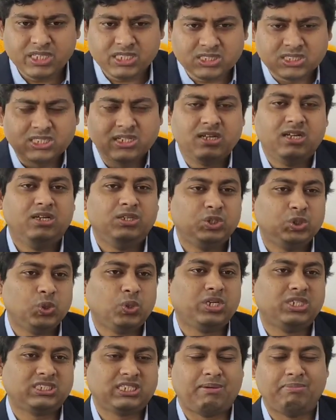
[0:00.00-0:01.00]
জাস্ট
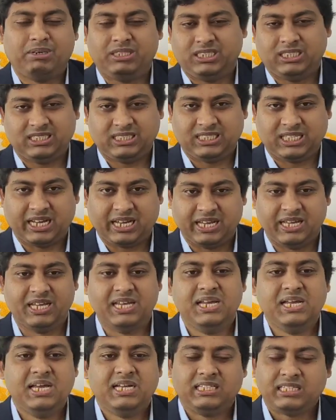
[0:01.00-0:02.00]
চোখের সামনে যাতে থাকে
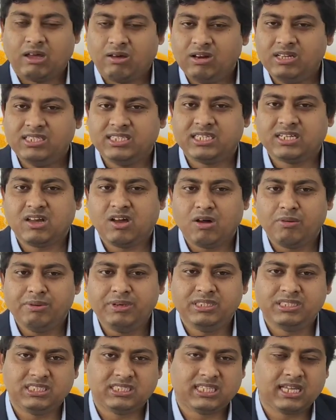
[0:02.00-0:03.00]
তাহলে যেটা
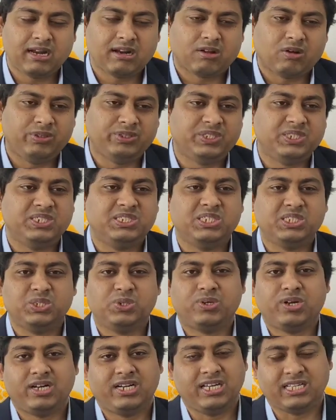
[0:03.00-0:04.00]
হবে যে তার
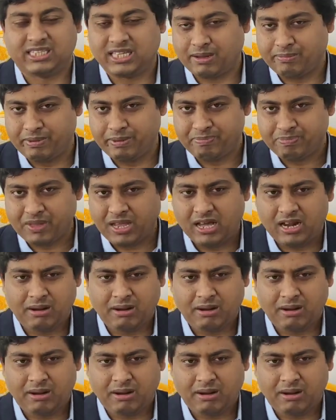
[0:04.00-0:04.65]
কনসেন্ট্রেশনটা ঠিক থাকবে